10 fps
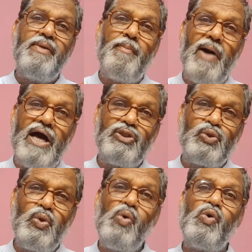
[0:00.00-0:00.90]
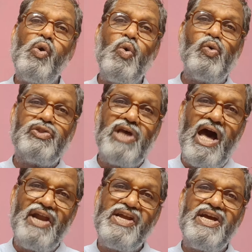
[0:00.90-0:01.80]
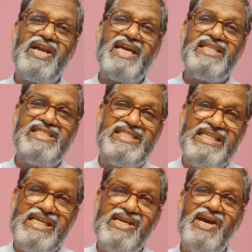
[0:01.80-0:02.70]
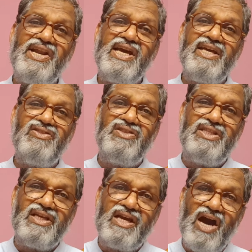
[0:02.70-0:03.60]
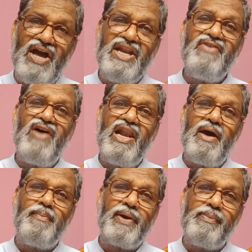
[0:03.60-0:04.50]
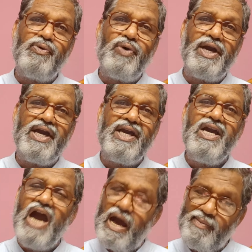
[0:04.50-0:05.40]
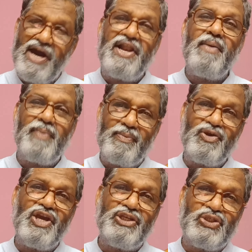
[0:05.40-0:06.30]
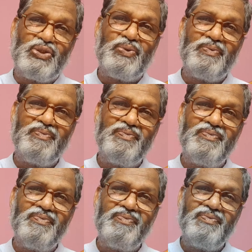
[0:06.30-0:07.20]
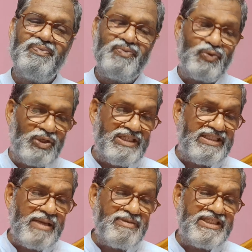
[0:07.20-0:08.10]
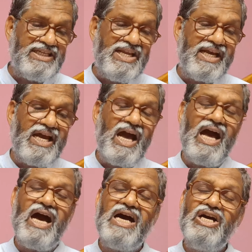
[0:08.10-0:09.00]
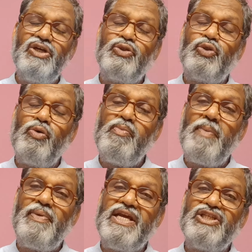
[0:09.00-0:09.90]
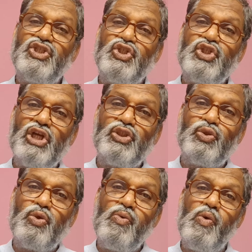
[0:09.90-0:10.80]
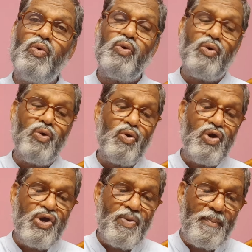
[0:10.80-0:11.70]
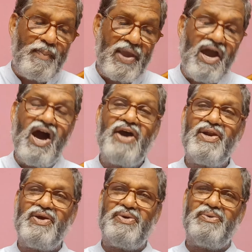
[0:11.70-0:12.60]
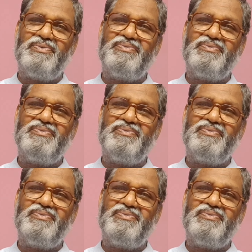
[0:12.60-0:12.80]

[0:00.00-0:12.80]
बातों को उतार करके जी करके दिखाने वाला प्रभु है हमारा प्रभु यीशु तो ईसा मसीह ने कहा तुम अपने शत्रुओं को प्यार करो